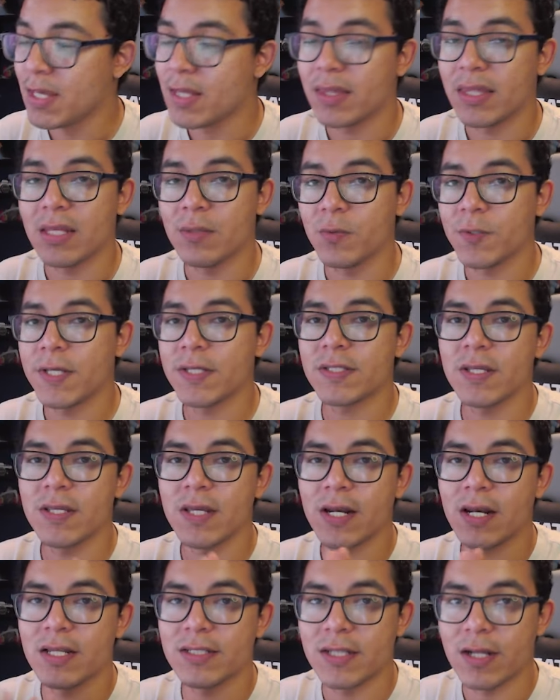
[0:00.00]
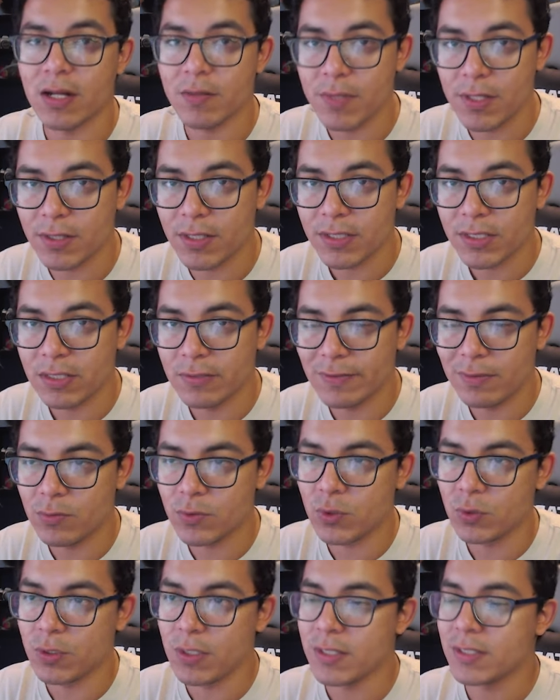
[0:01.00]
Te voy a enseñar las herramientas que vamos
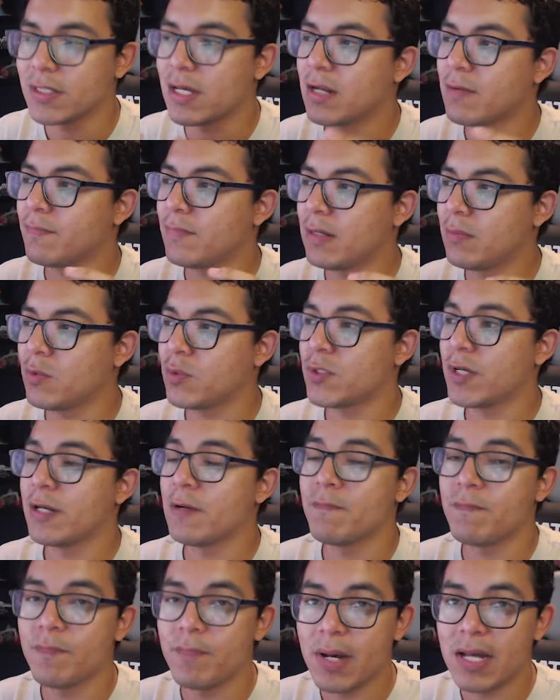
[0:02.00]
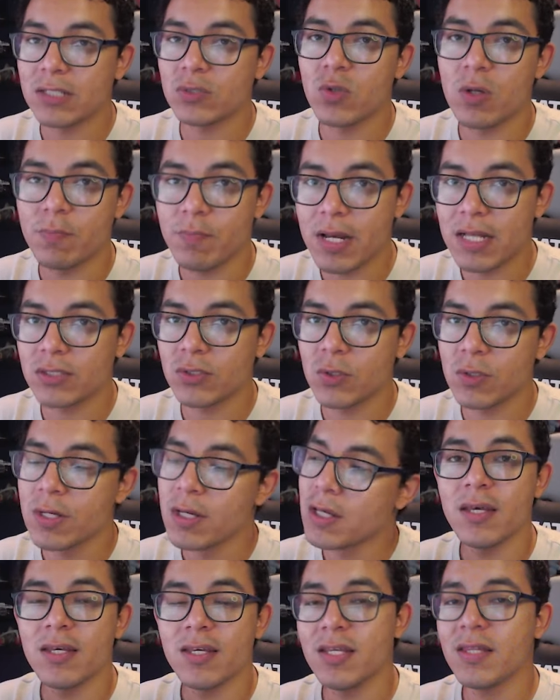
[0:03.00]
a utilizar, vamos a ir paso a paso
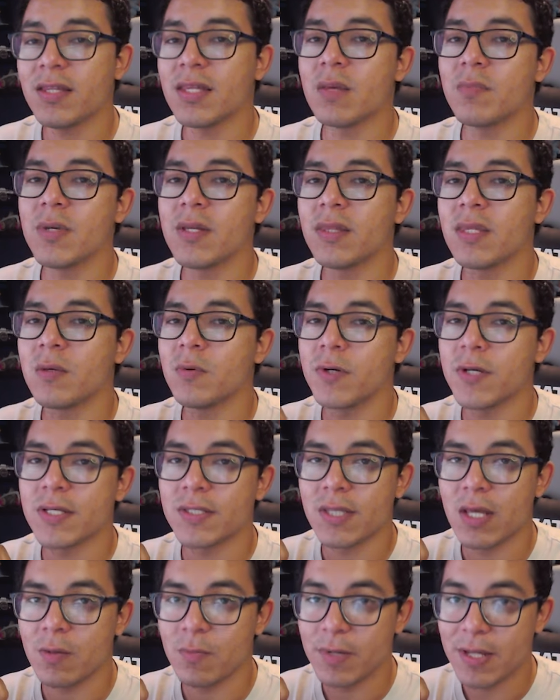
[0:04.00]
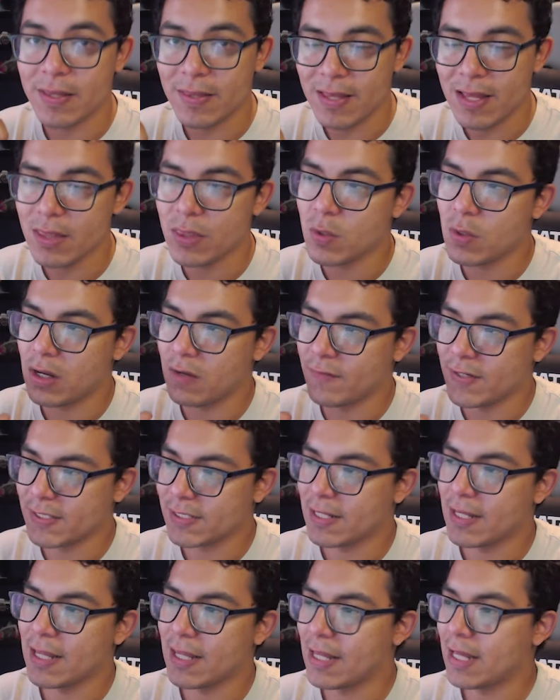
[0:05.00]
y también te voy a estar brindando la base
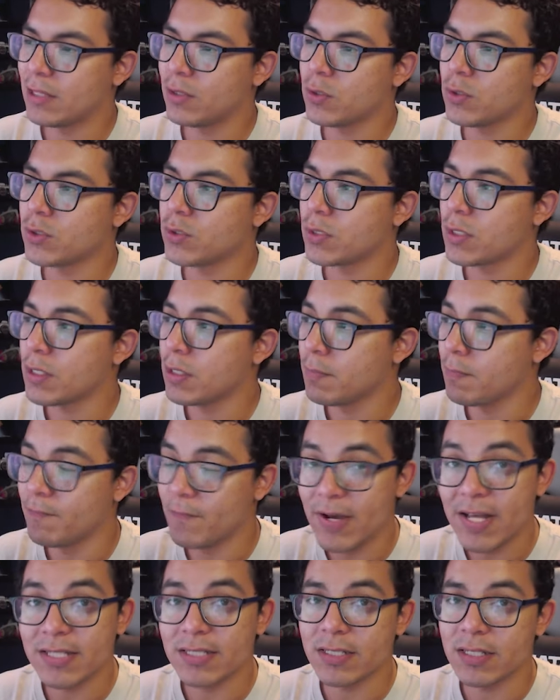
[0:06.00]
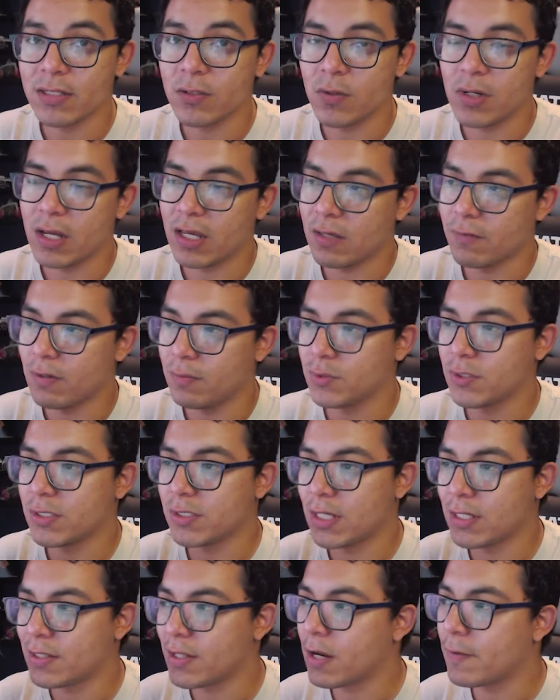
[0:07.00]
de datos, base con la que vamos a
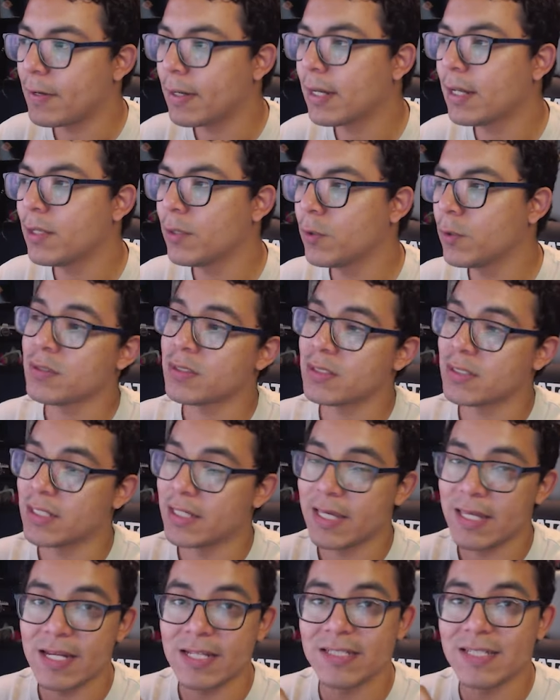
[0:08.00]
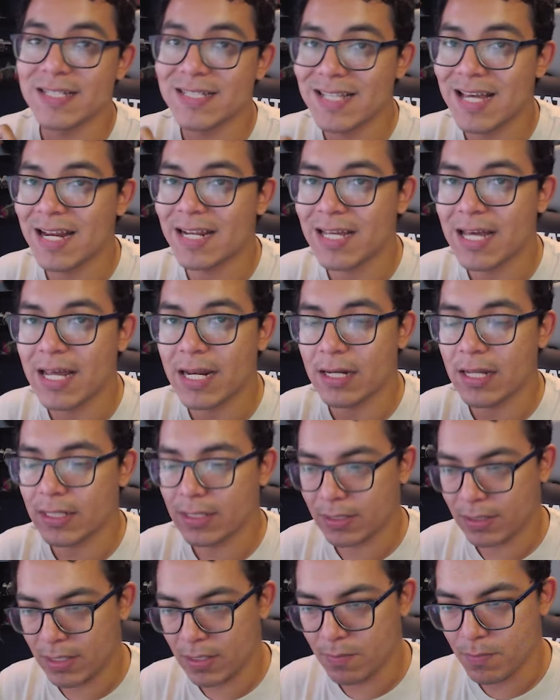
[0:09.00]
estar trabajando. Si quieres
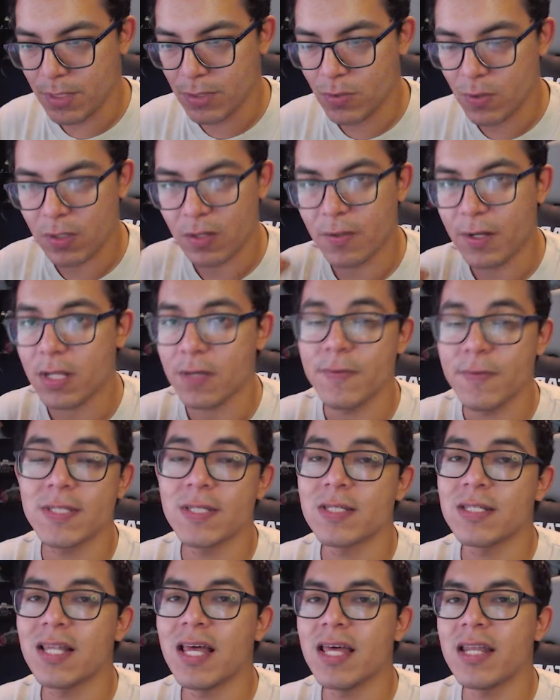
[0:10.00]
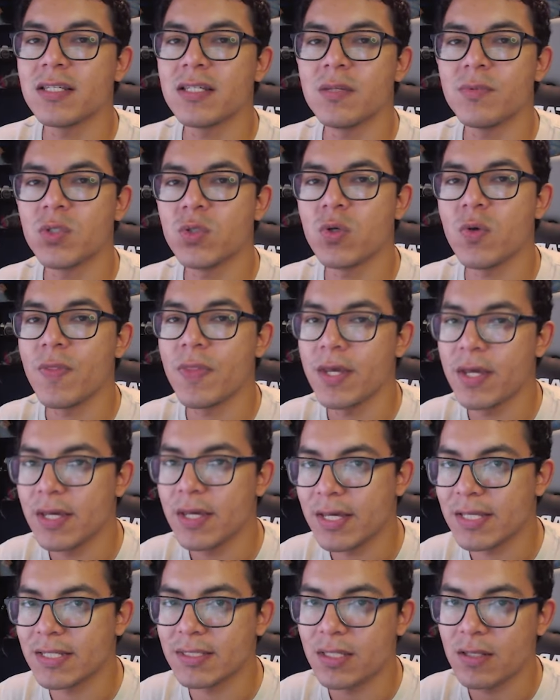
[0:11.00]
descargarla, te invito a que revises la descripción de
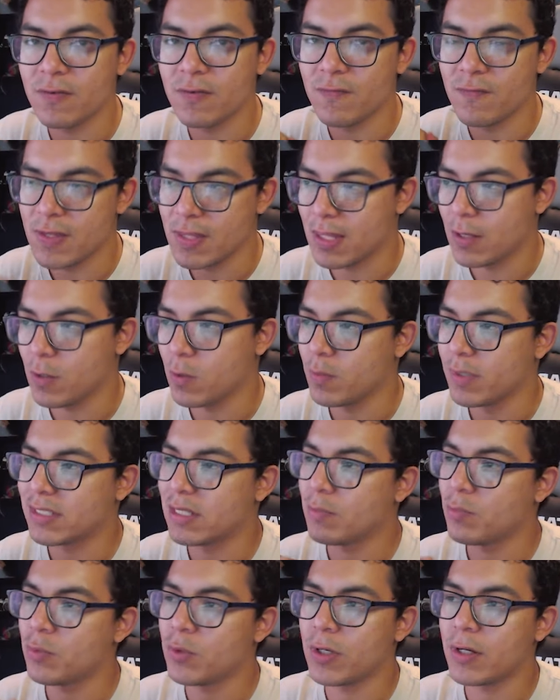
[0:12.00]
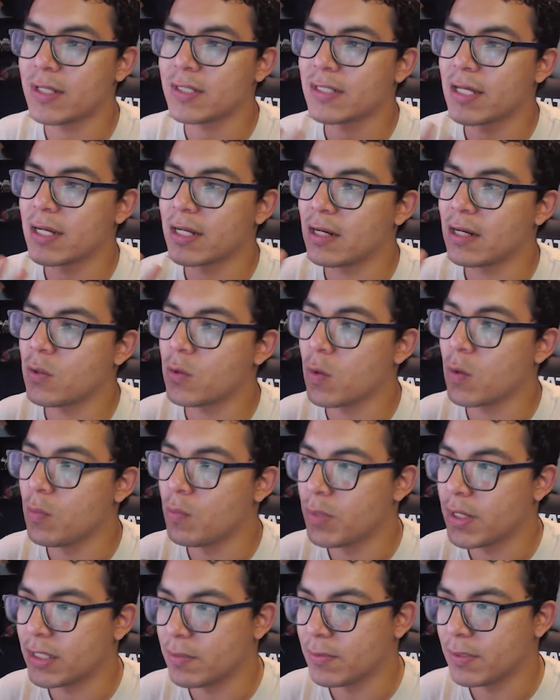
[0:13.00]
este video. Vas a poder descargarlo
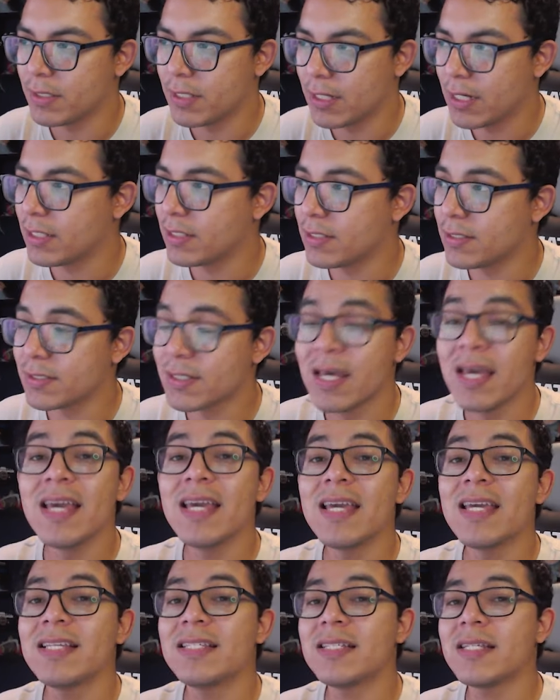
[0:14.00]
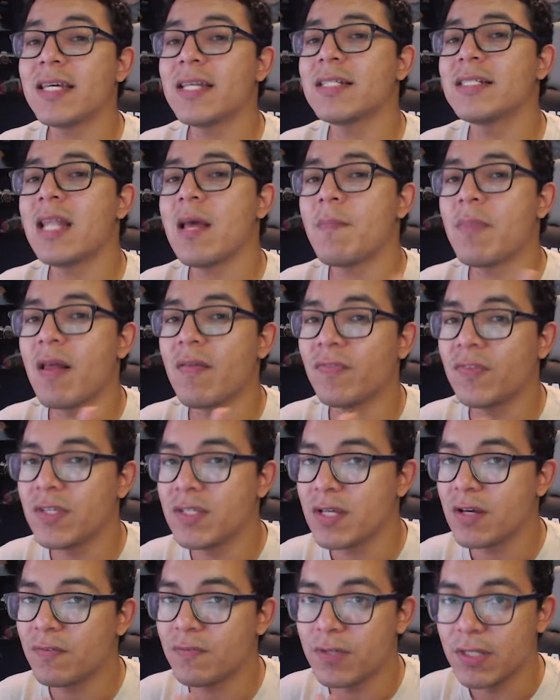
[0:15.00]
completamente gratis. Y si quieres la
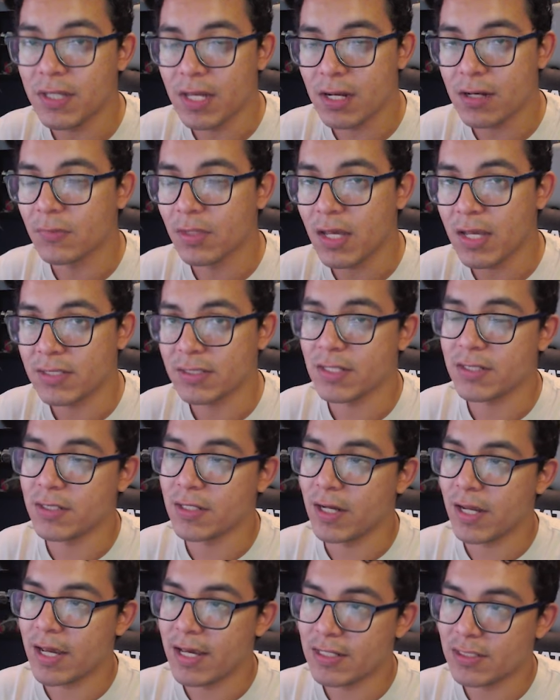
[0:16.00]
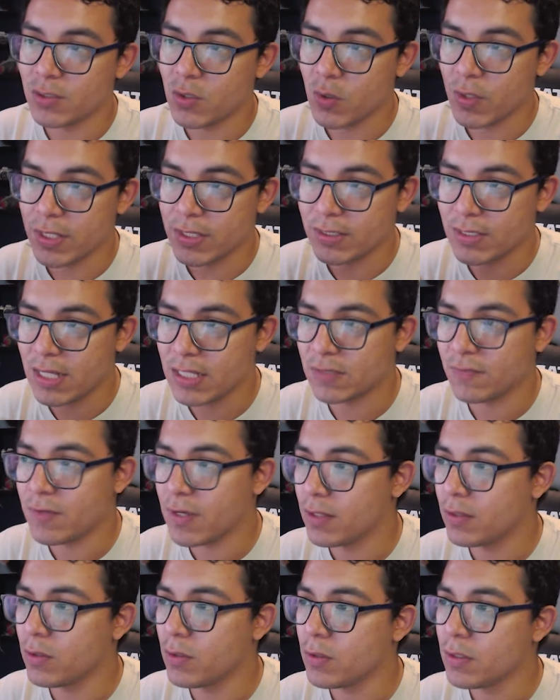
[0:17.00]
plantilla final, es decir, esto que estás
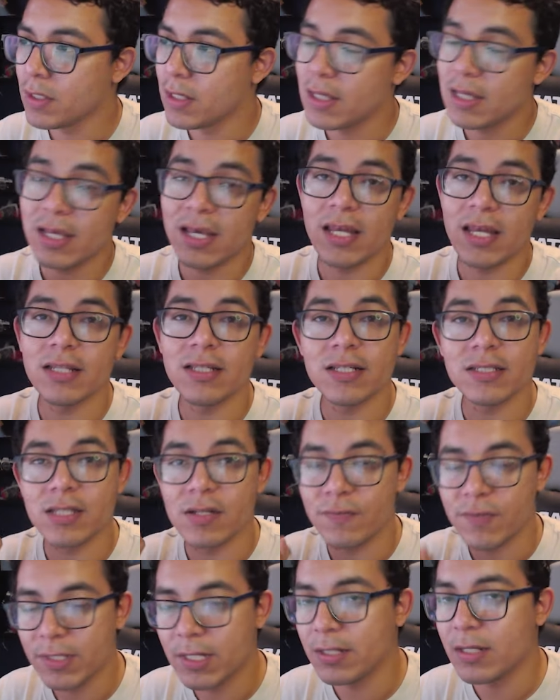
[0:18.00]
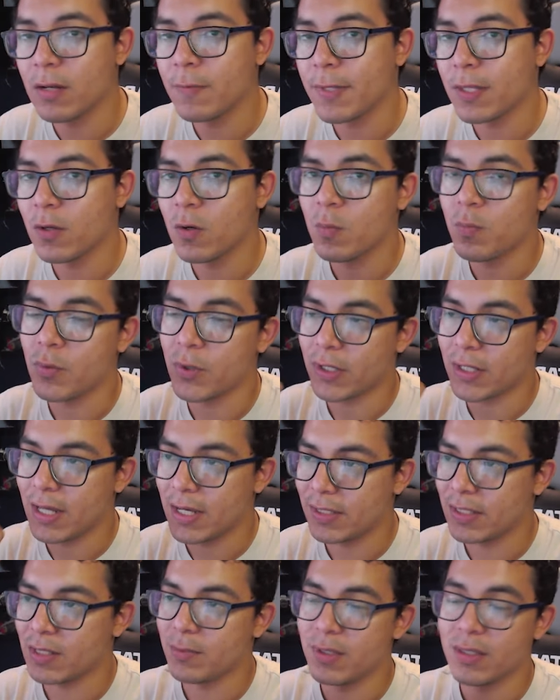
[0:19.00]
viendo, quédate hasta el final del video porque
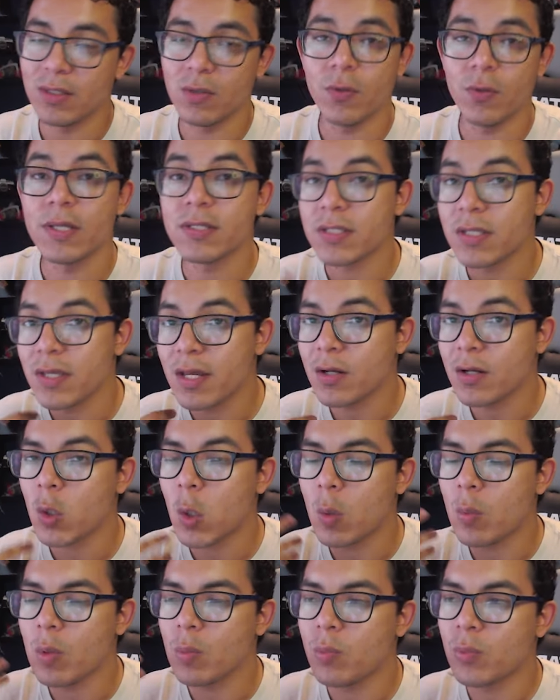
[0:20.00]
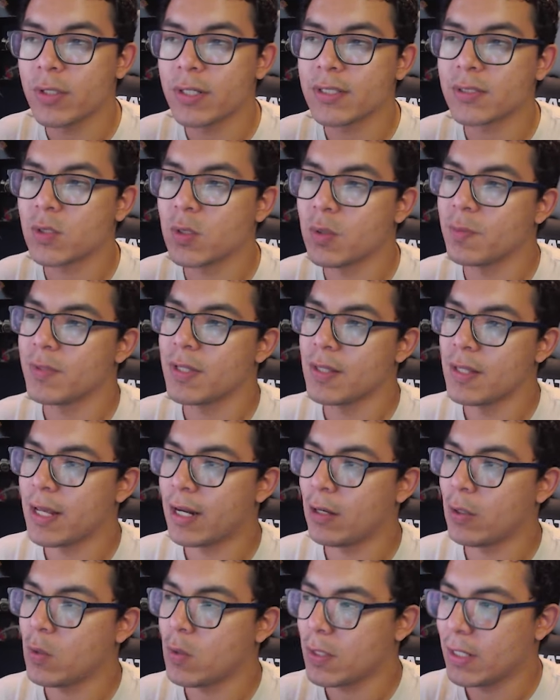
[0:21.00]
ahí también te voy a enseñar cómo puedes
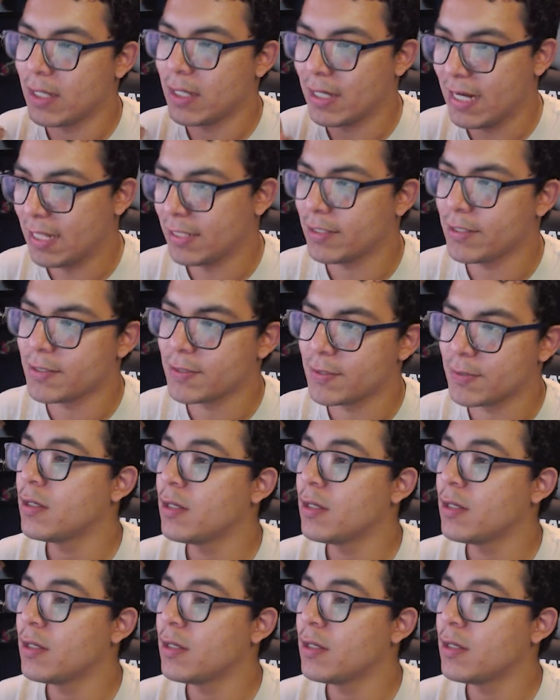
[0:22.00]
obtenerlo gratis.